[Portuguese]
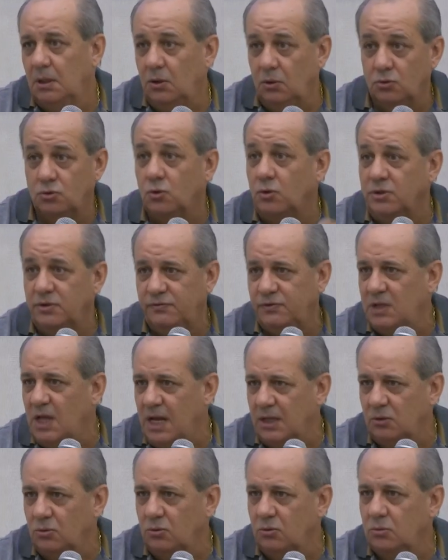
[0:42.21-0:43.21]
Eu estou
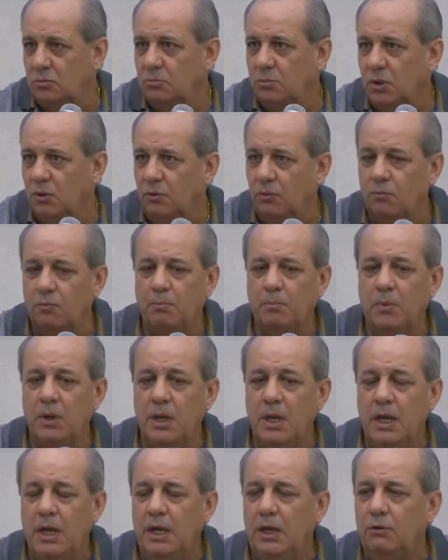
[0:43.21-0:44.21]
endividado, porque eu,
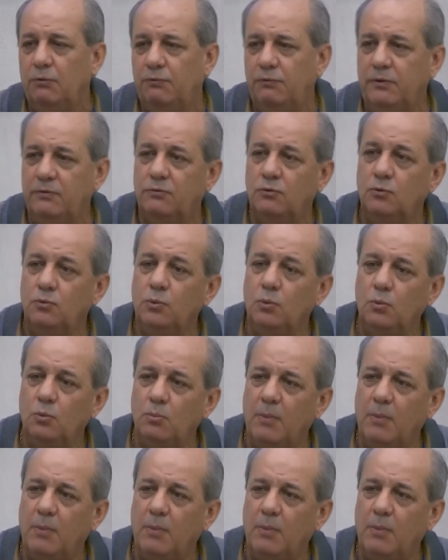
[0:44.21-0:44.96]
eu fiz um,